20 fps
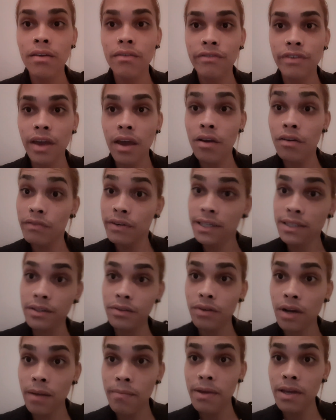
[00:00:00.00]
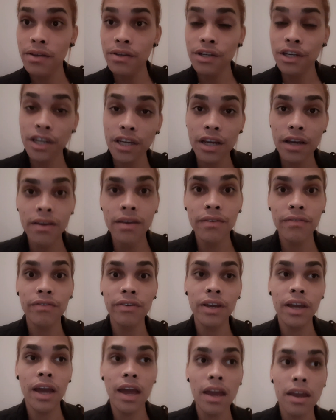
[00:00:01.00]
Fiquei conversando com a minha tia e
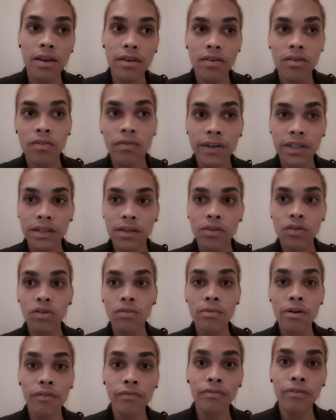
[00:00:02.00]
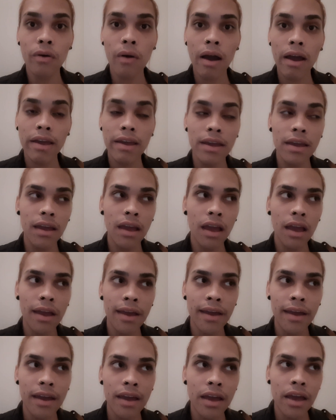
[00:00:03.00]
fiquei conversando com o meu avô. Aí
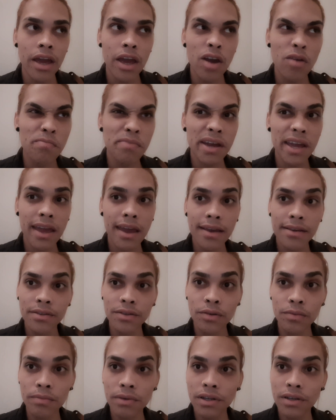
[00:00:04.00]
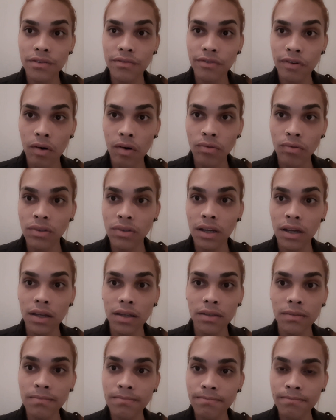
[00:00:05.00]
eu peguei e subi de
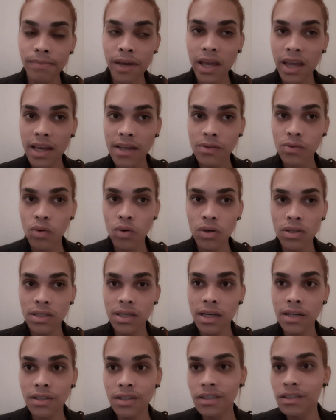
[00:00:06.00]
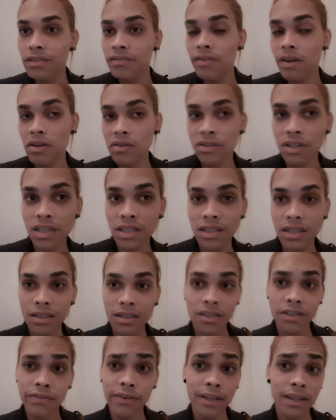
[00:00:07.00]
volta, peguei as coisas e a gente vem, gente. A
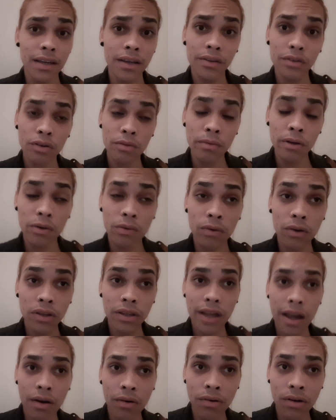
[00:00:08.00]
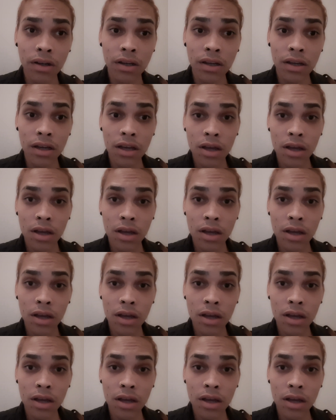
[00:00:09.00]
gente vai ter que dormir no hotel.